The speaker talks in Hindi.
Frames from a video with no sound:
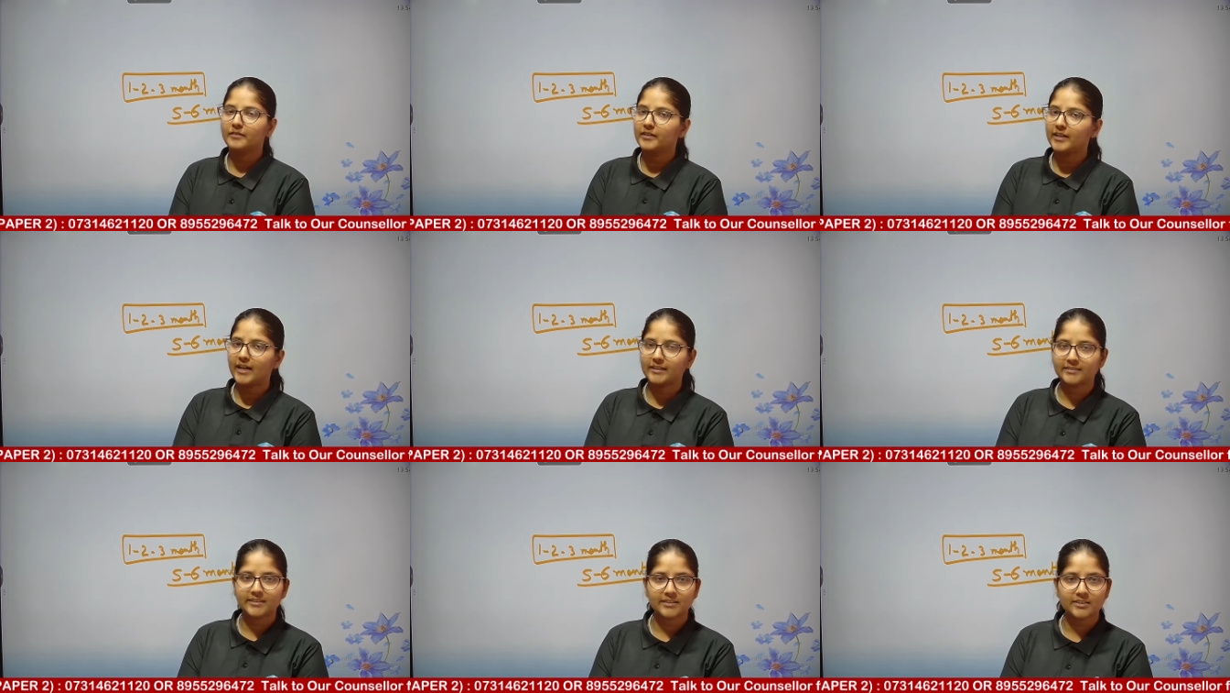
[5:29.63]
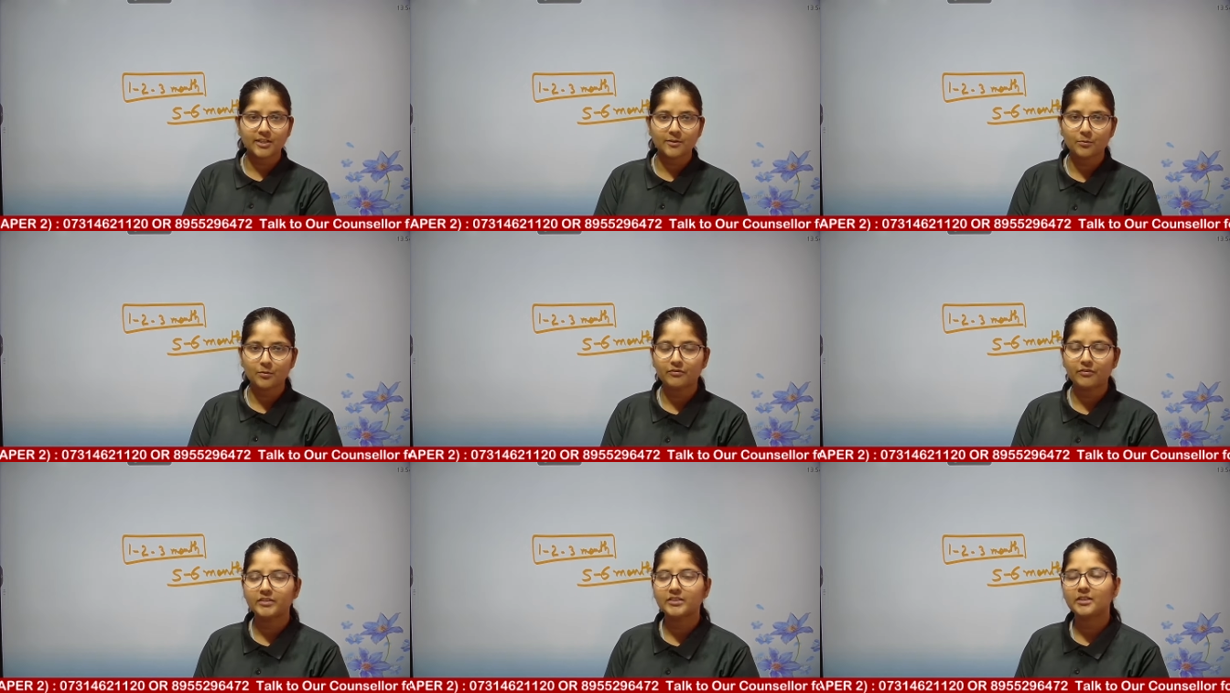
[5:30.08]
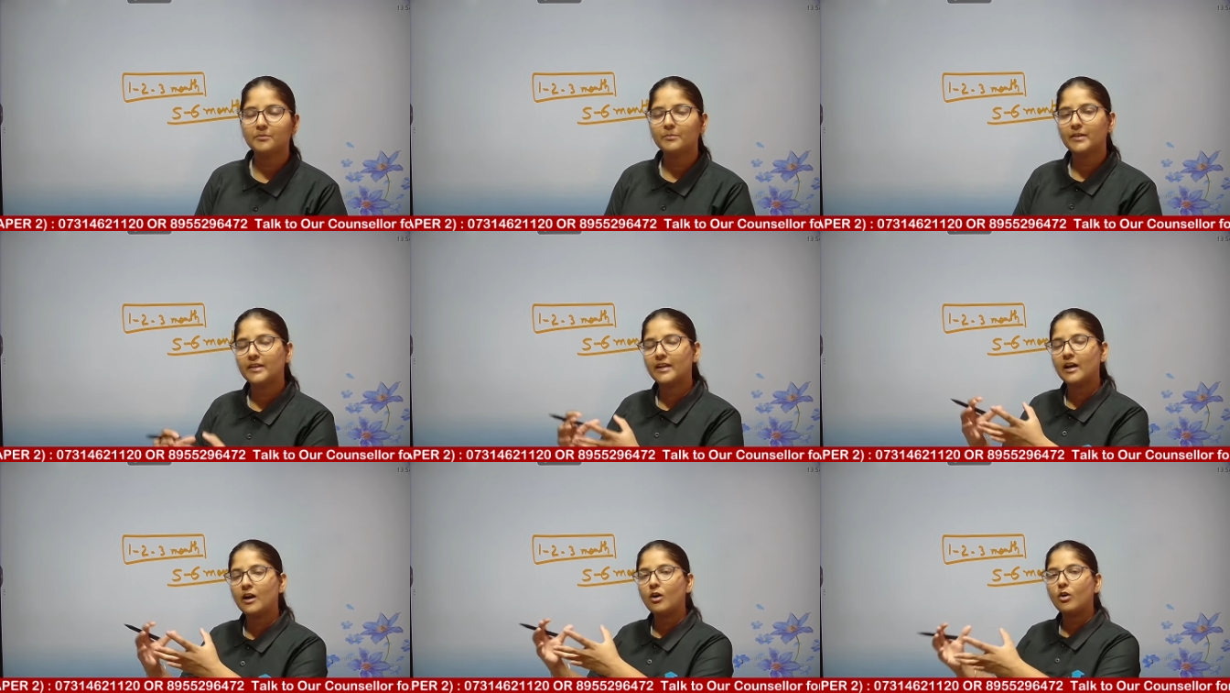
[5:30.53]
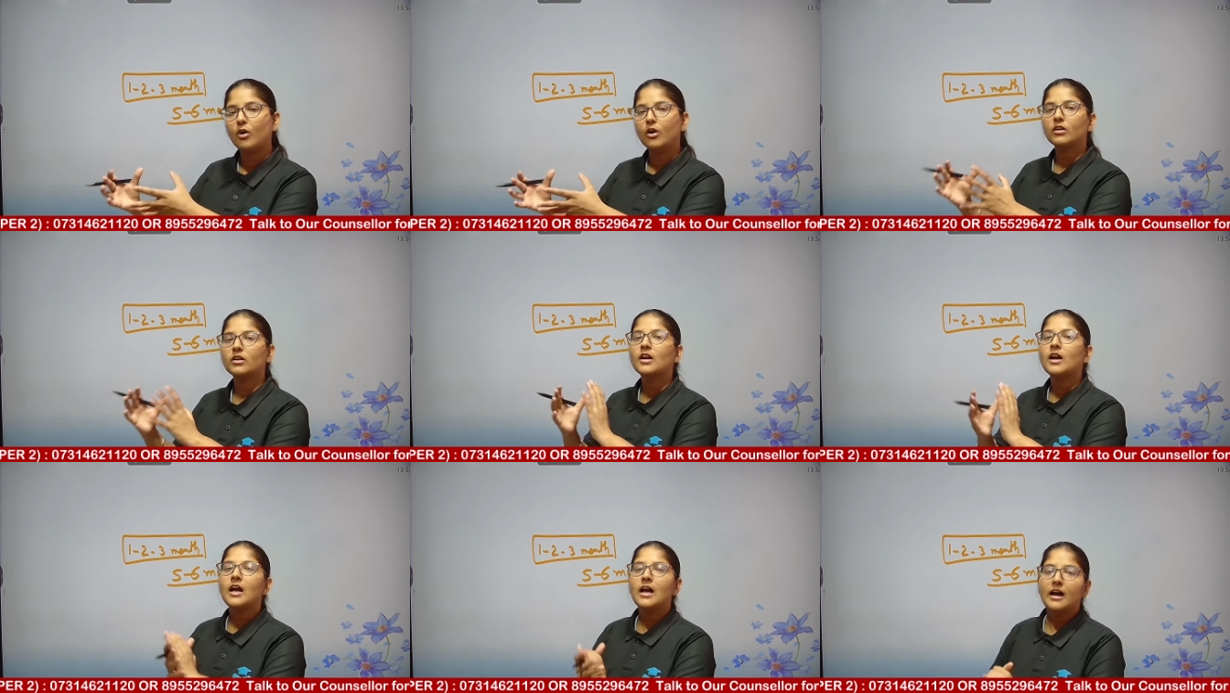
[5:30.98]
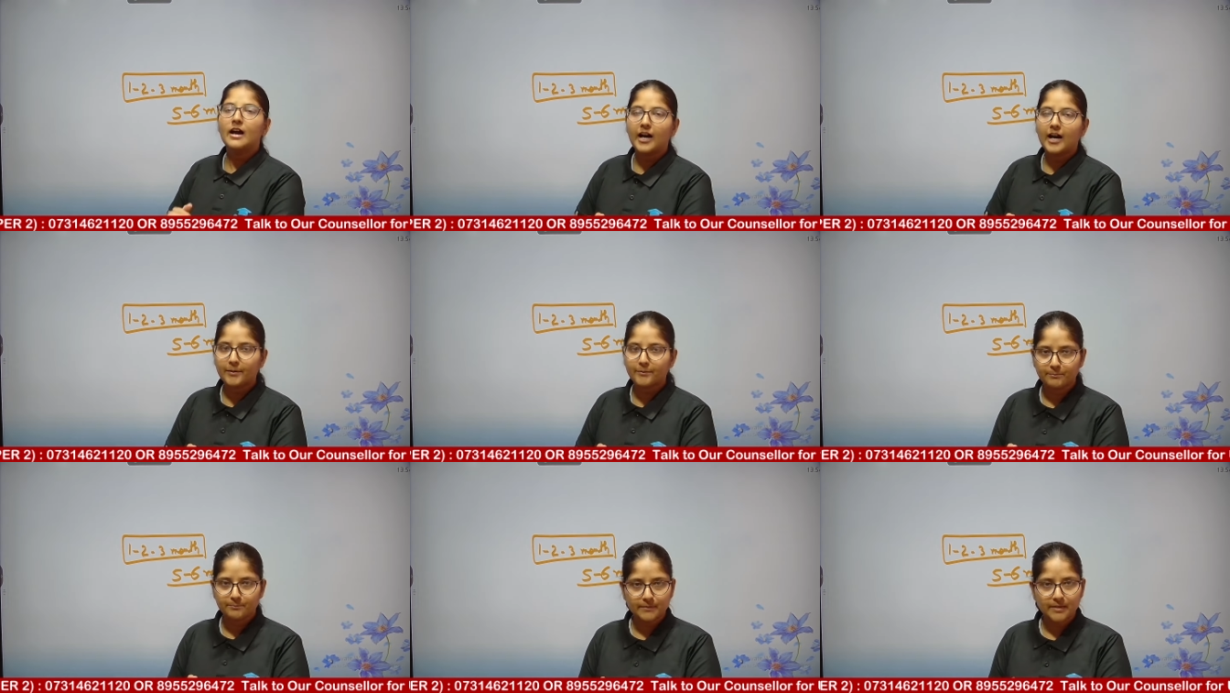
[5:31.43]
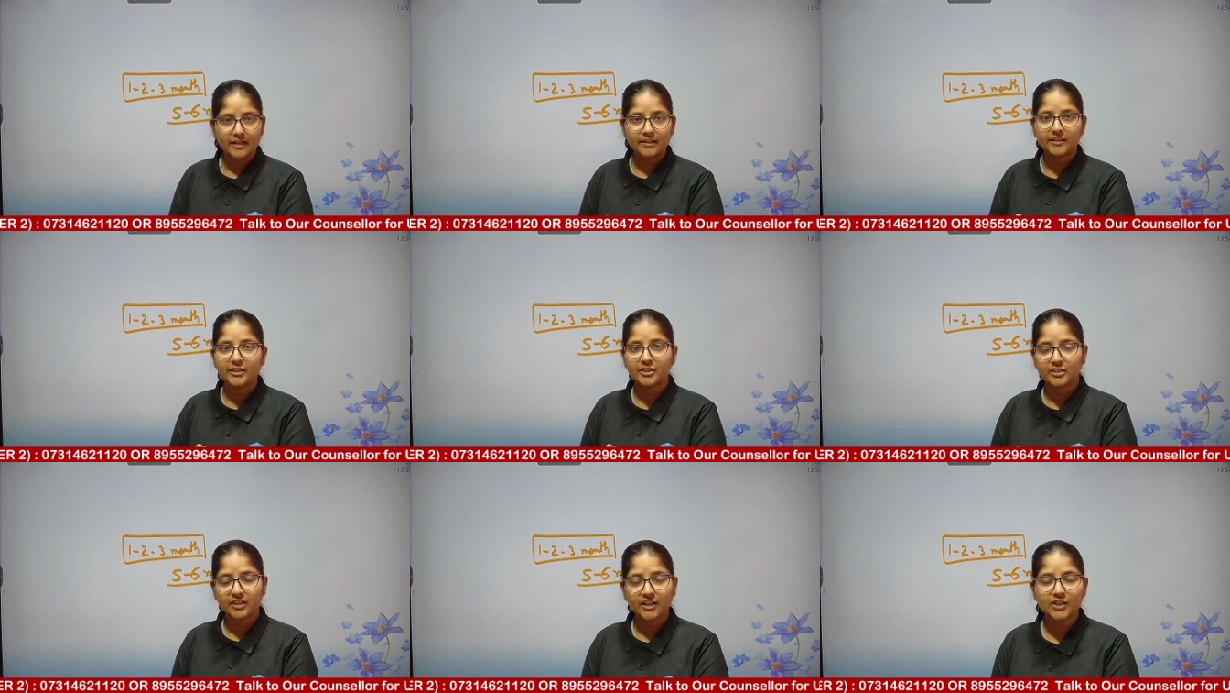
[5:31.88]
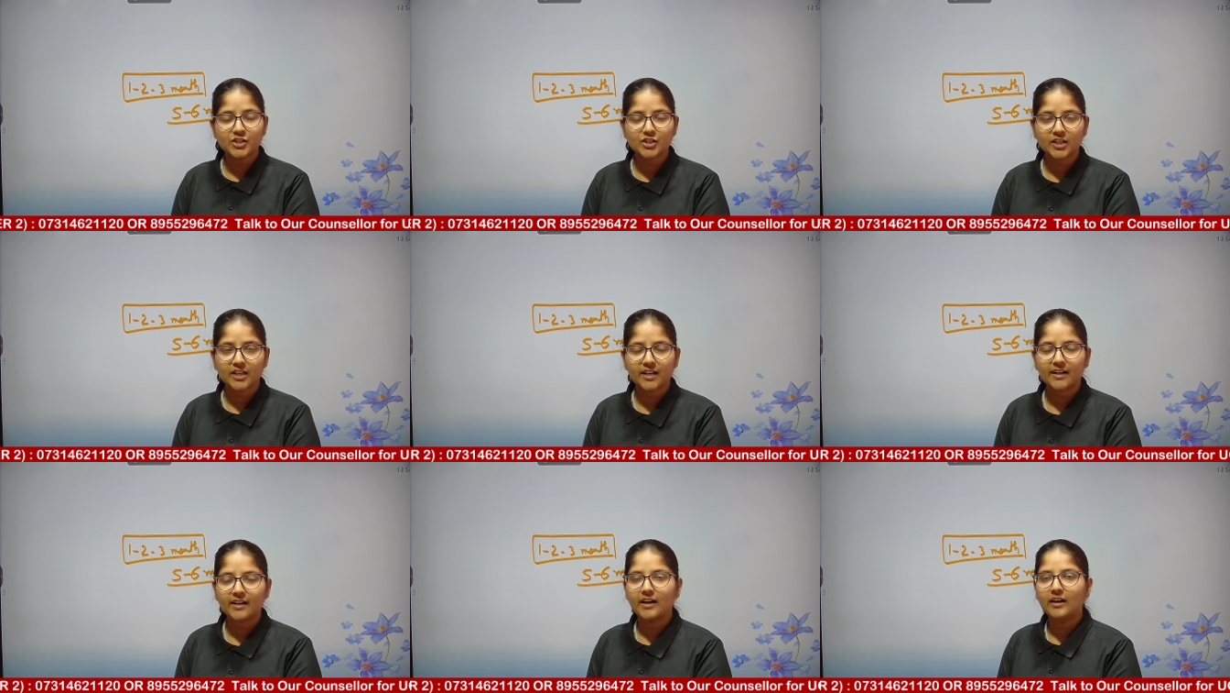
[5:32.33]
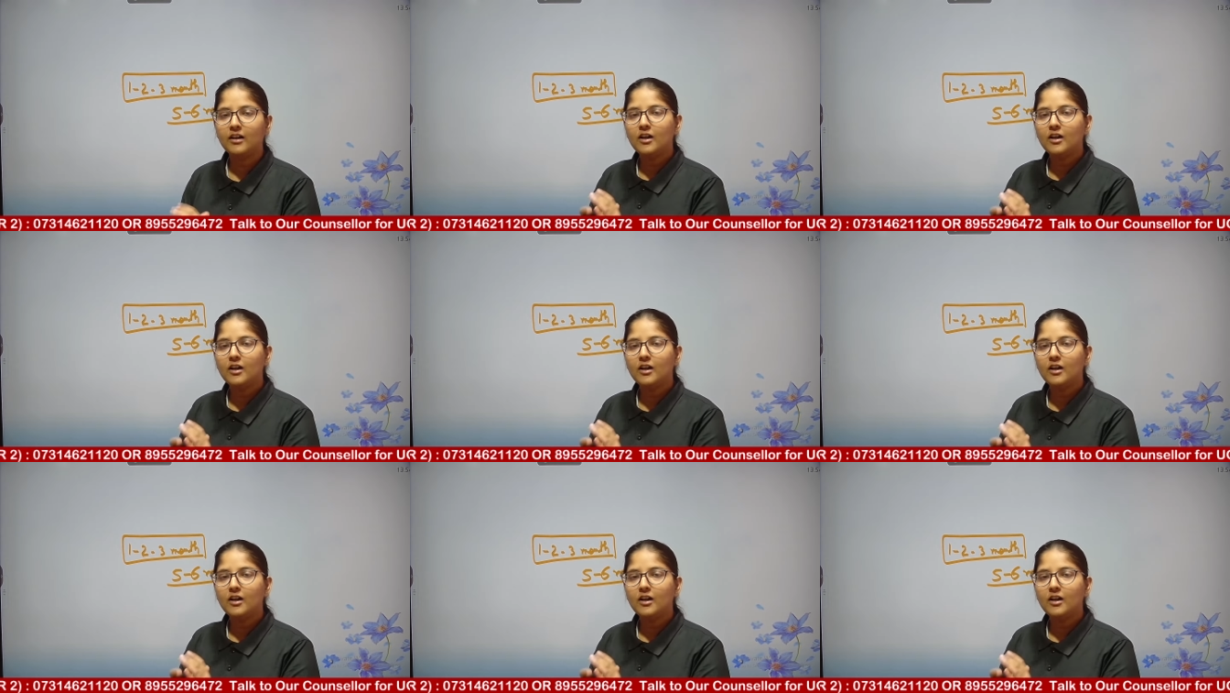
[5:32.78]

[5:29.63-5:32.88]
असिस्टेंट प्रोफेसर बनना और अपना रिसर्च करना